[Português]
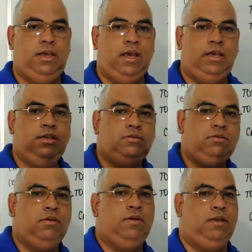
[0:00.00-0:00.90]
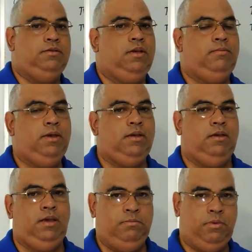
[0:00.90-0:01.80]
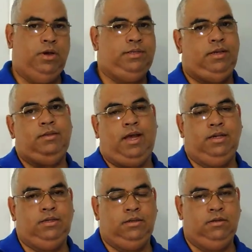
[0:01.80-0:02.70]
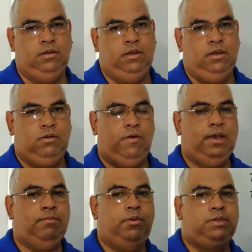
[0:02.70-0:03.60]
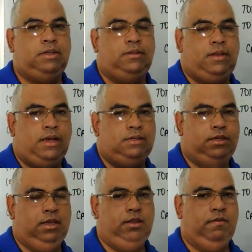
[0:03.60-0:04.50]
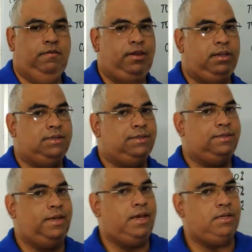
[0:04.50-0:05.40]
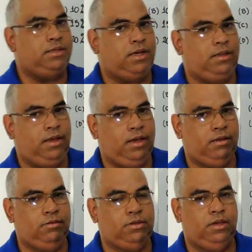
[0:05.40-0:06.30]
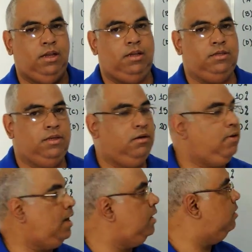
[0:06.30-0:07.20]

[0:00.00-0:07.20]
E é isso que eu quero saber em porcentagem. Qual é a porcentagem que define 6 cadernos em relação